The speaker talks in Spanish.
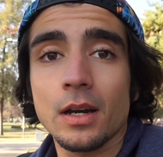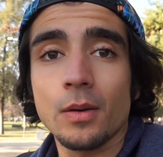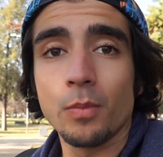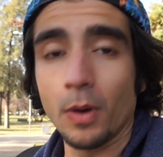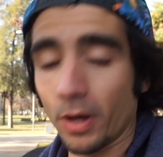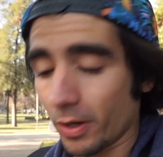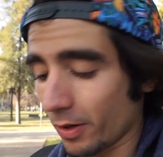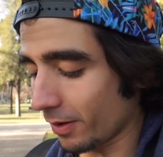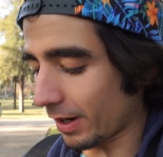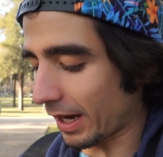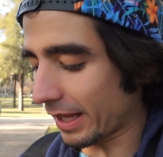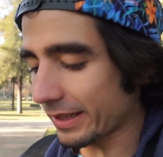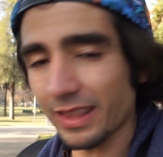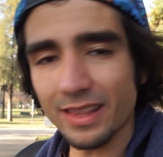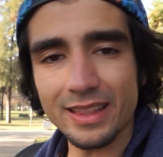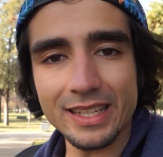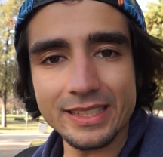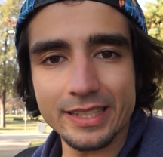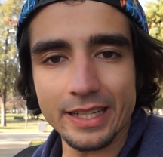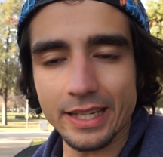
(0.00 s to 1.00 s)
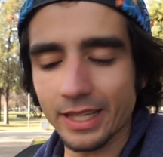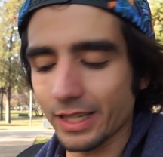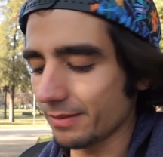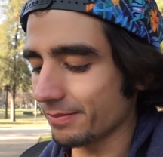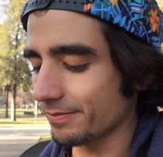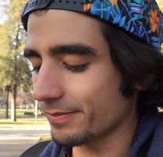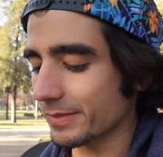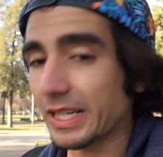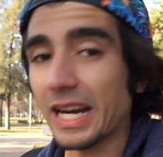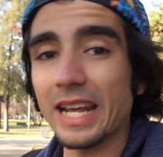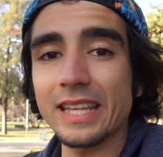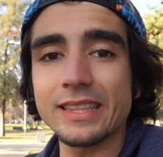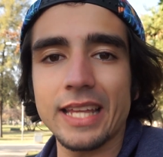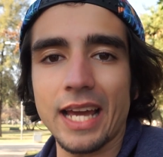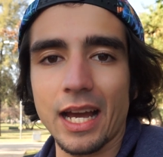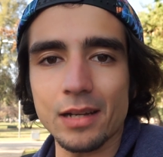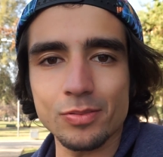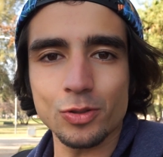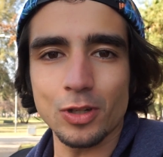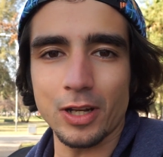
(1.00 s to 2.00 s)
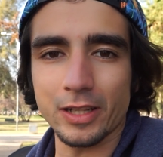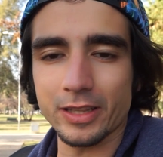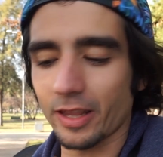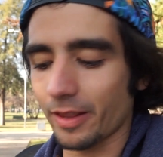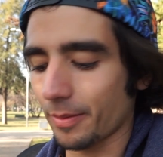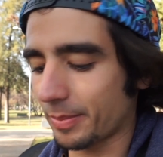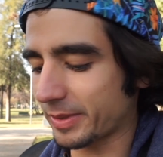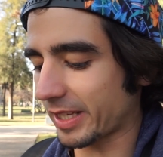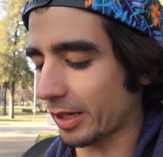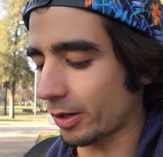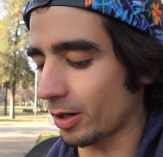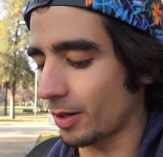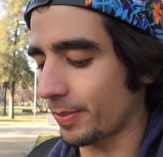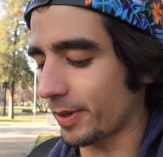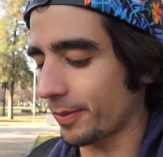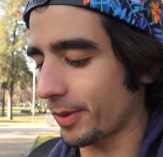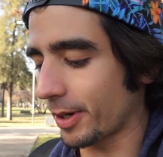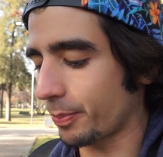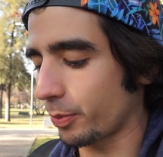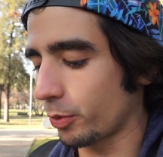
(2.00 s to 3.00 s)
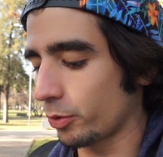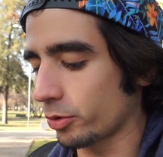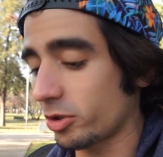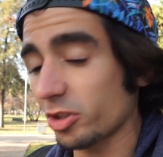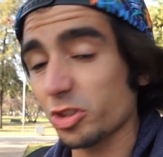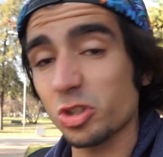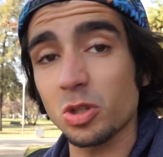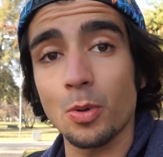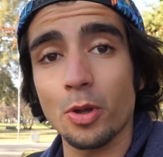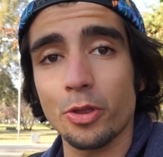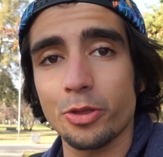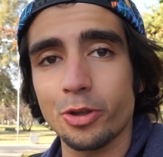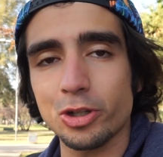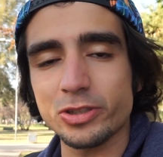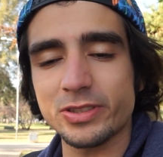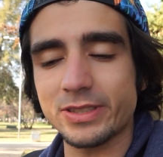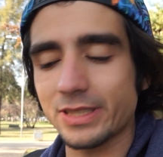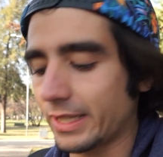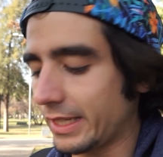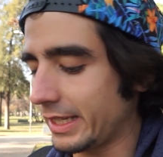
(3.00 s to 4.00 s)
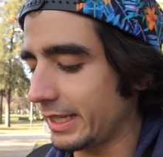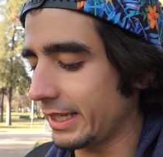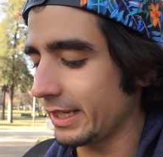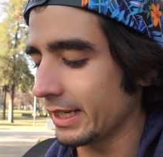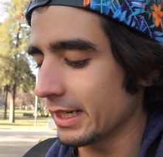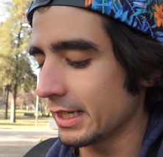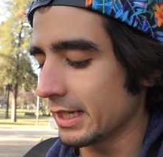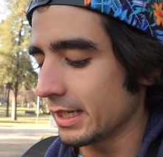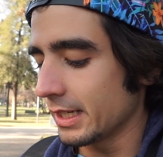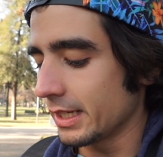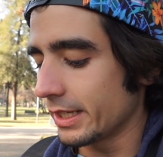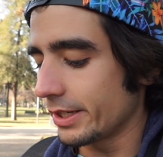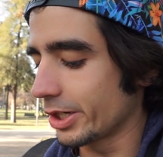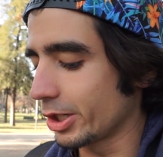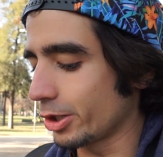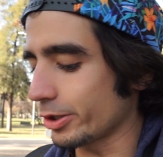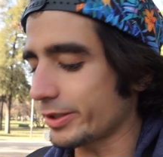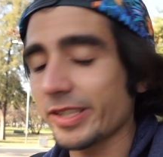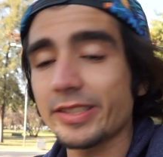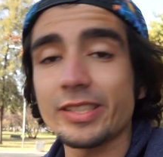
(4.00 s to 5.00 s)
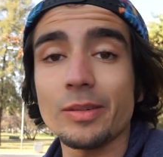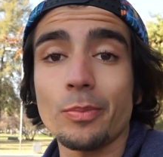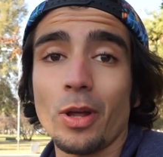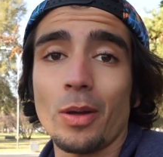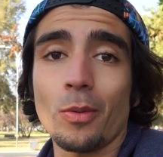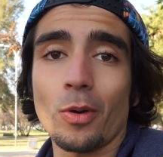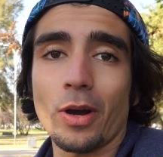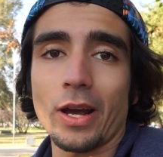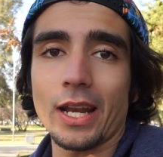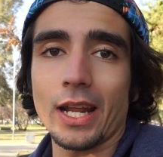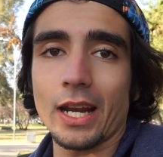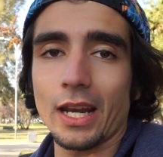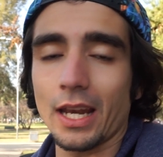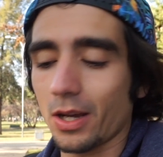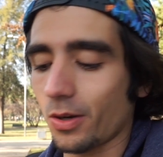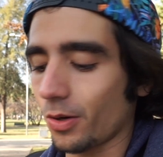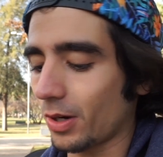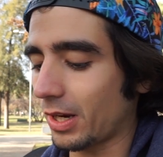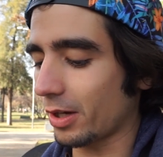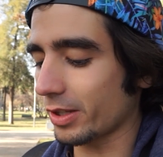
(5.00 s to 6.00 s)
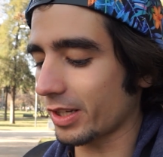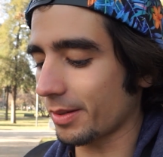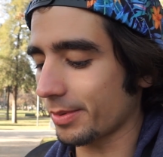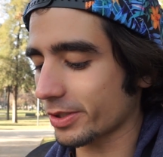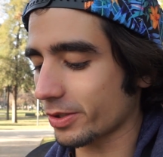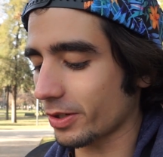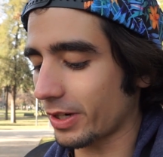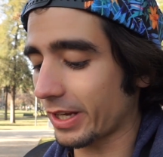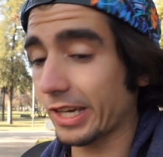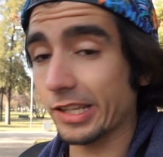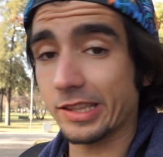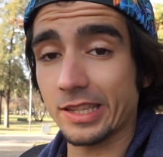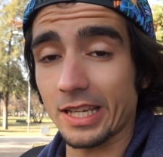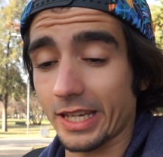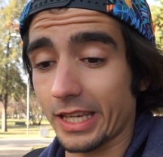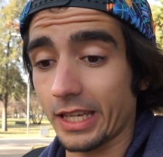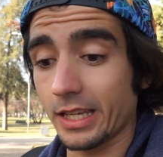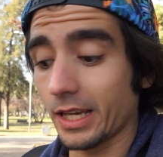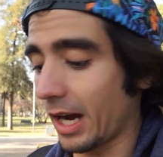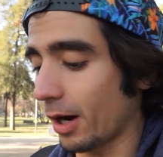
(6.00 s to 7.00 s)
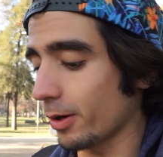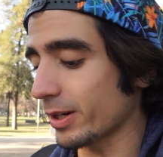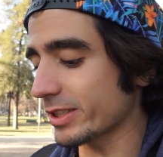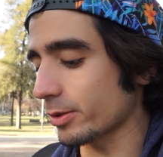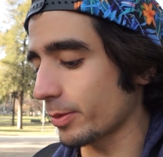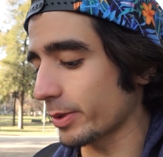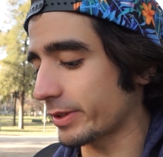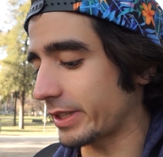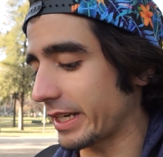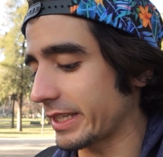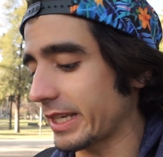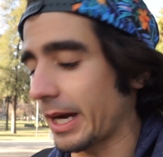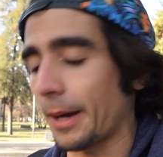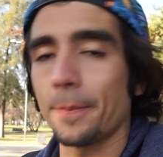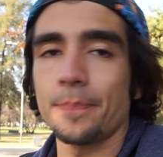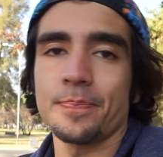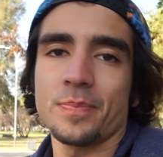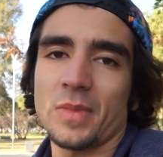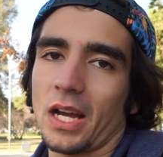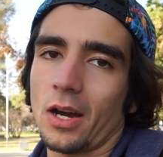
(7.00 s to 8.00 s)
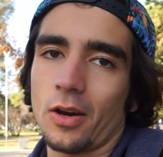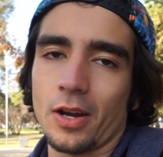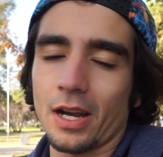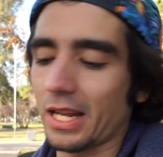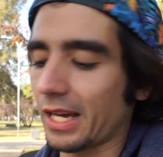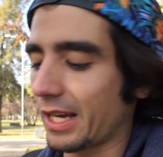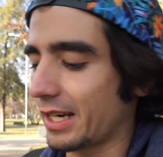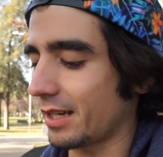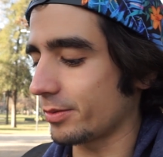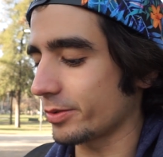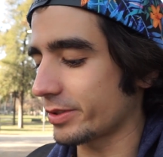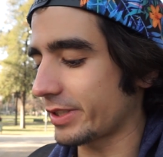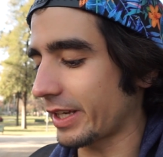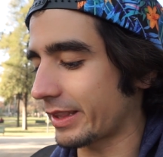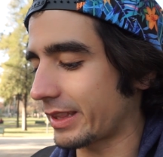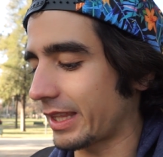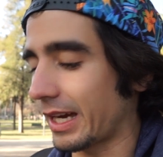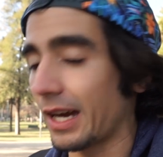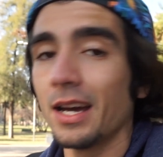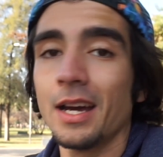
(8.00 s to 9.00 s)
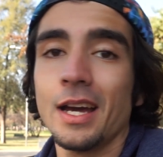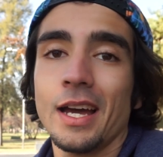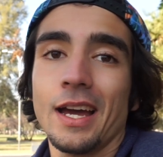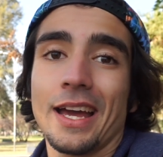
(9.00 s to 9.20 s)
Bueno, antes de seguir, Raid de Absol, antes de empezar con el primer punto, somos dos y no sé si podamos ganarle con la otra persona que está aquí. Ahora somos tres, ya. Ahora le ganamos, ya está.